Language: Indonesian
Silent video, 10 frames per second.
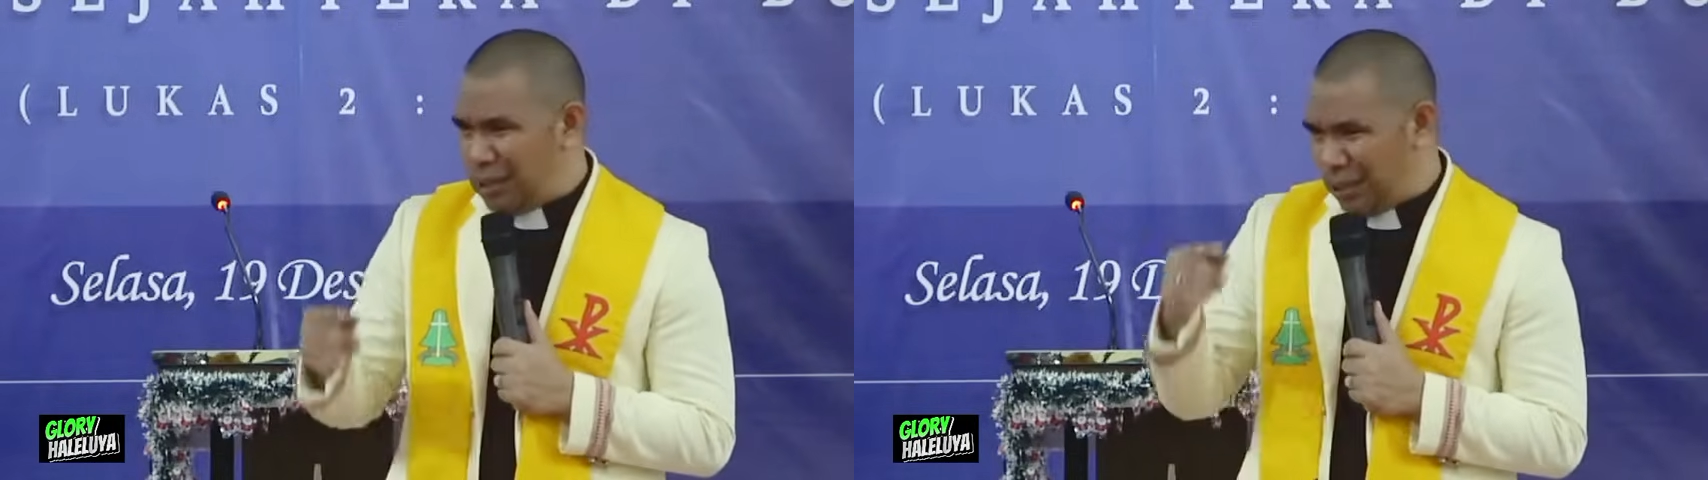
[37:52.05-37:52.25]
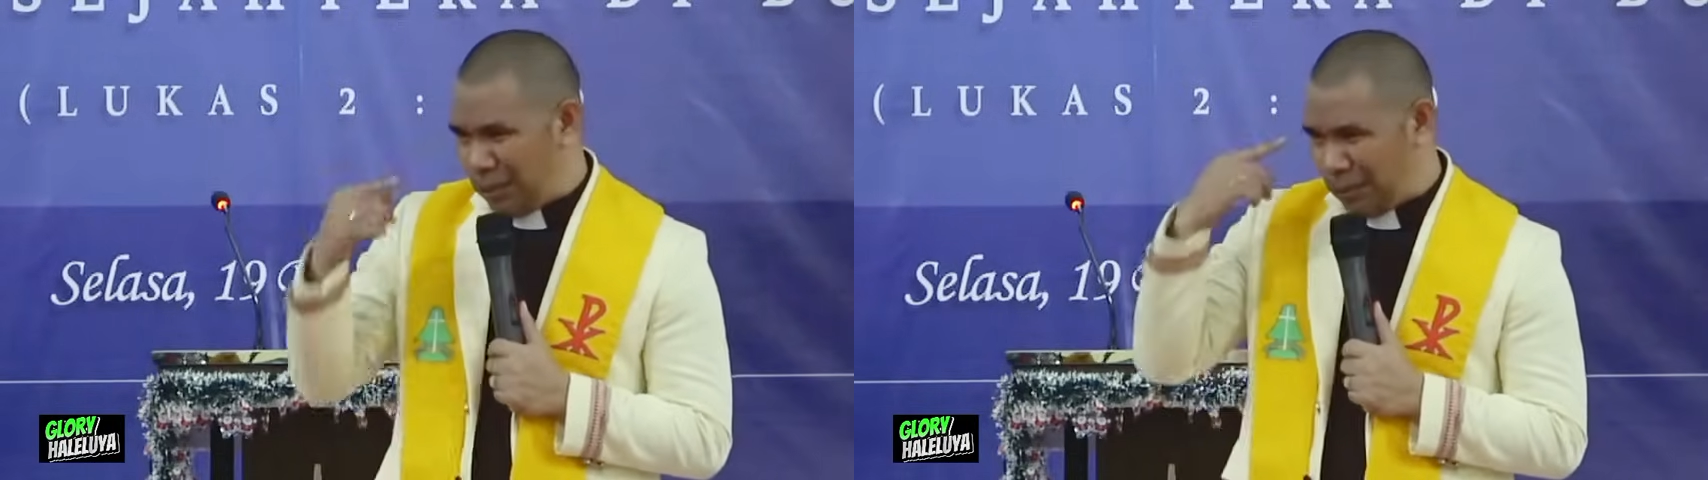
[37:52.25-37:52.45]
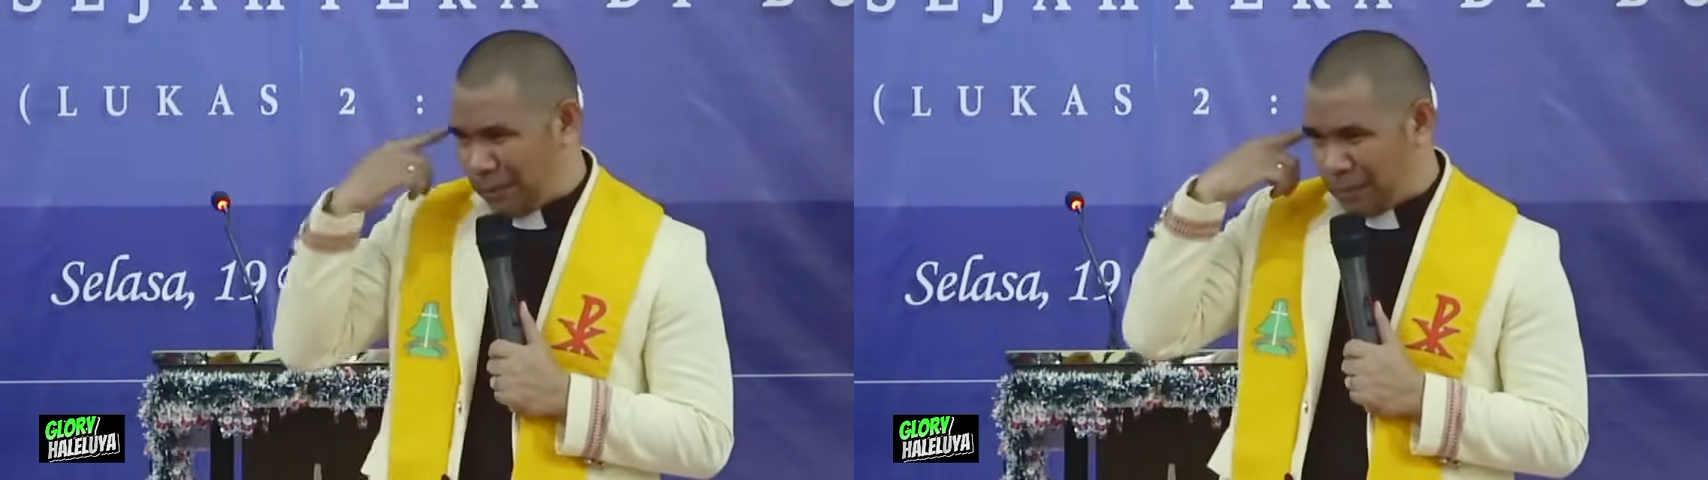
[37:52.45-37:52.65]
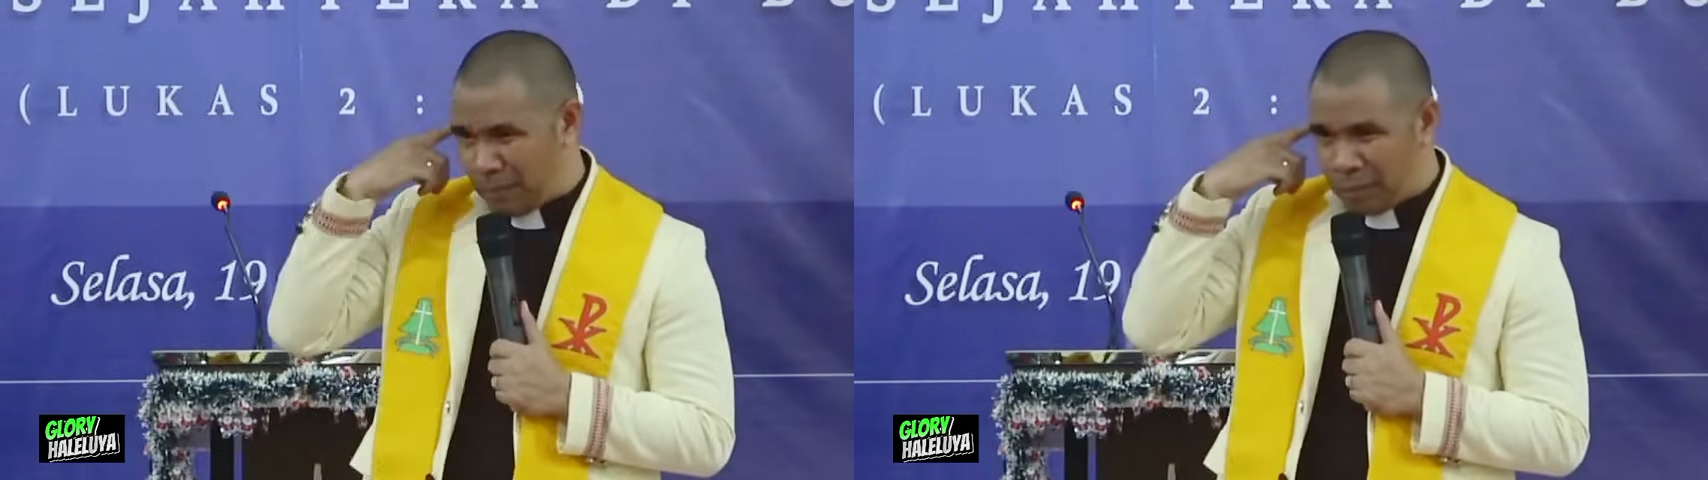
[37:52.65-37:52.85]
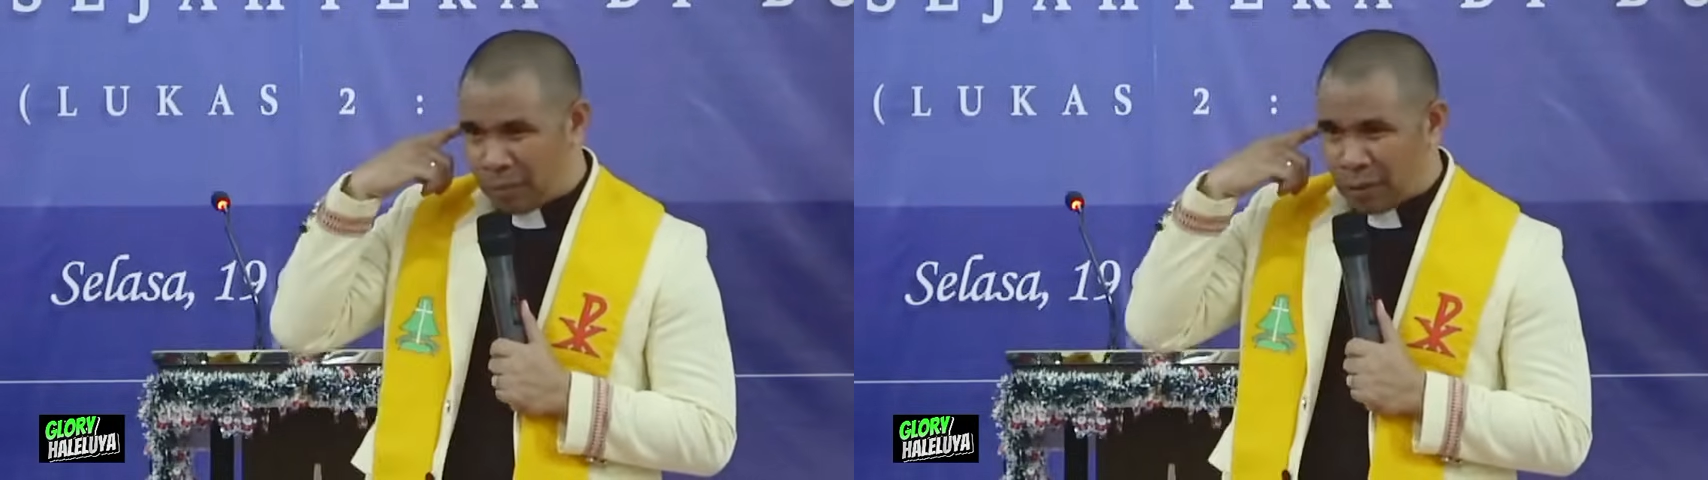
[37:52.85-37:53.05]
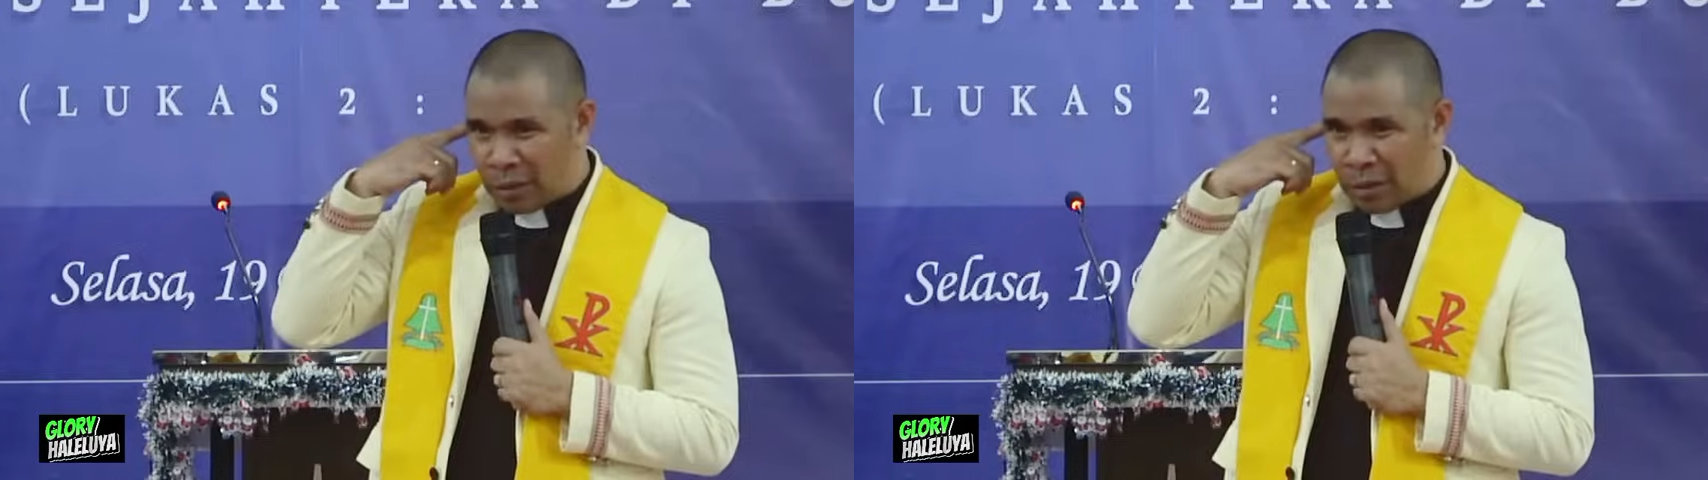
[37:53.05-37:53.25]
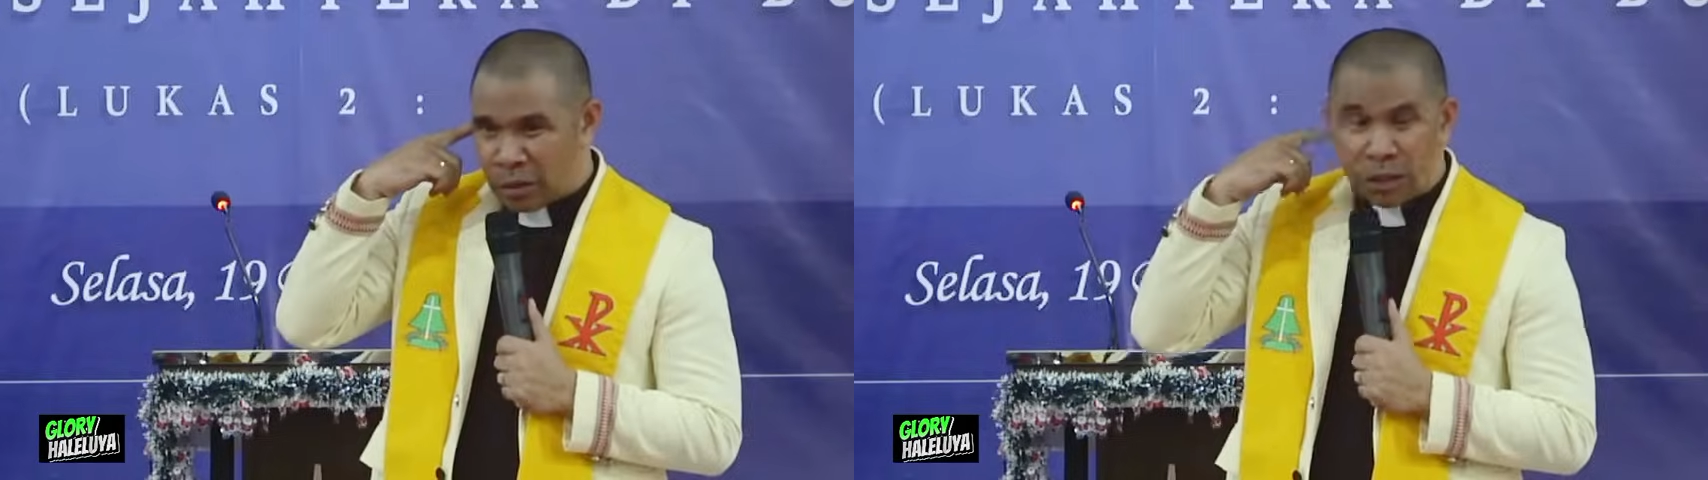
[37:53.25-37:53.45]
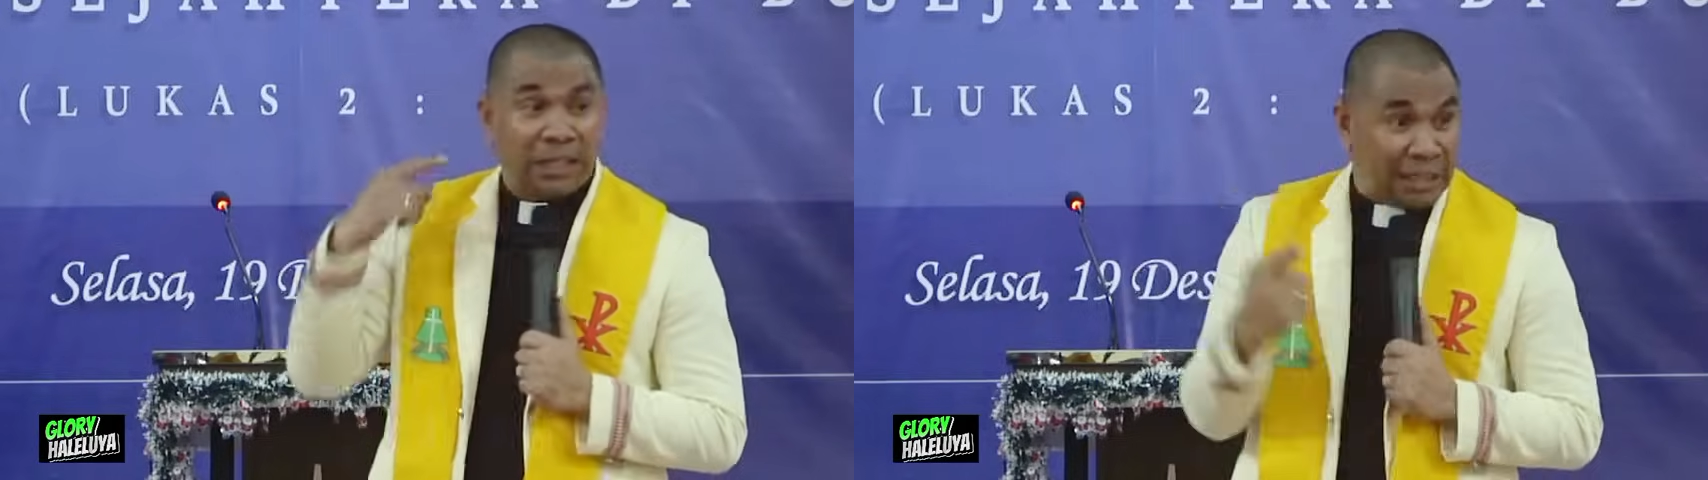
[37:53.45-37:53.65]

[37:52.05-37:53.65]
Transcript: ini. Saya,